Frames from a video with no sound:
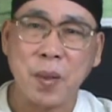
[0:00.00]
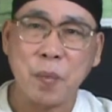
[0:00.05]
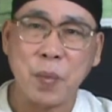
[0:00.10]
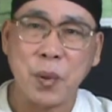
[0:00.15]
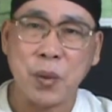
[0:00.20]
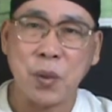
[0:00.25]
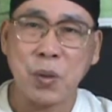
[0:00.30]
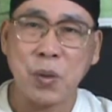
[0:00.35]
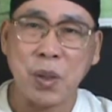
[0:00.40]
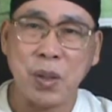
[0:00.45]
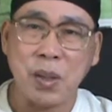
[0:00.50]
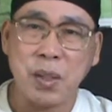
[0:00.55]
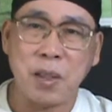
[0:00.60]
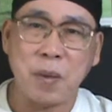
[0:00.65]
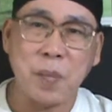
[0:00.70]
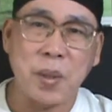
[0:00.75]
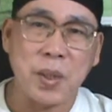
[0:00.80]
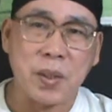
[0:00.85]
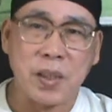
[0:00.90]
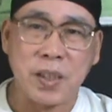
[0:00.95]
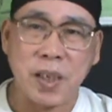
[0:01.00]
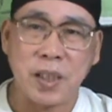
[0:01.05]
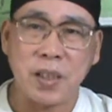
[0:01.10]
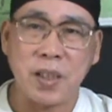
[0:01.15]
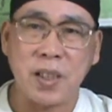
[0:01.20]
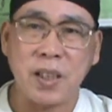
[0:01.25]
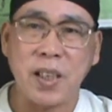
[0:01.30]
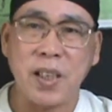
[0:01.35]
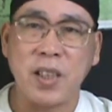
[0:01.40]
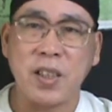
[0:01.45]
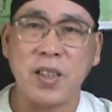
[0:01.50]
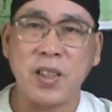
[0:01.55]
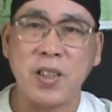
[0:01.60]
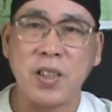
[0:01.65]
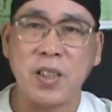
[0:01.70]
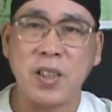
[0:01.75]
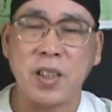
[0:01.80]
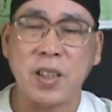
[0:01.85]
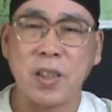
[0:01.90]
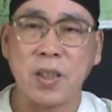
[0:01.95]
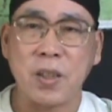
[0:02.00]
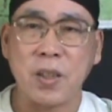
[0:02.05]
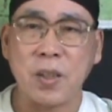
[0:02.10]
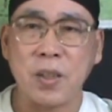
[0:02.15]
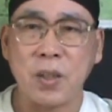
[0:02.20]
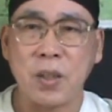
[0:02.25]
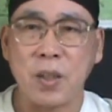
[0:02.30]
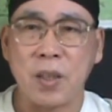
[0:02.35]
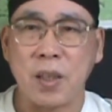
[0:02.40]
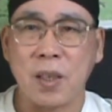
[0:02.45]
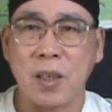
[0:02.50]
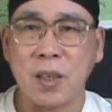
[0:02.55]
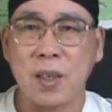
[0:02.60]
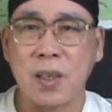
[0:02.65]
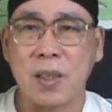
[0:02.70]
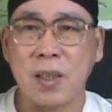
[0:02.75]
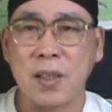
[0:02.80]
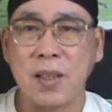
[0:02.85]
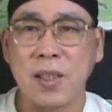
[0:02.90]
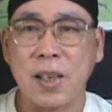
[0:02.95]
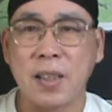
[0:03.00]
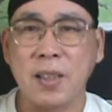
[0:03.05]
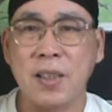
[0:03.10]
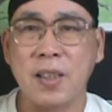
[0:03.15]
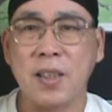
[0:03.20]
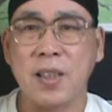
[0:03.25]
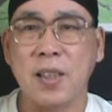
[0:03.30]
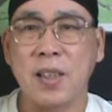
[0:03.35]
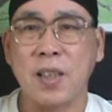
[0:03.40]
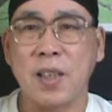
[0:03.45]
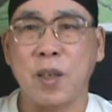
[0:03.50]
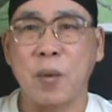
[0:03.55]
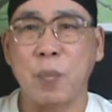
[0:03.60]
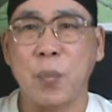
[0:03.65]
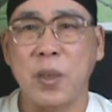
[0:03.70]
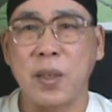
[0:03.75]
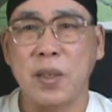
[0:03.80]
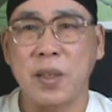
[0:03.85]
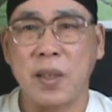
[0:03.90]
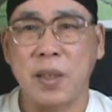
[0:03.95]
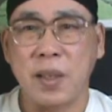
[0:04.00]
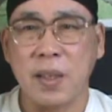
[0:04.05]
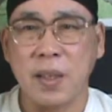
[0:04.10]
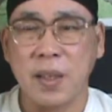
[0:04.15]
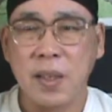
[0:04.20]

比如说以前没有 3D 列印机哈，呃，3D 的那个 printer。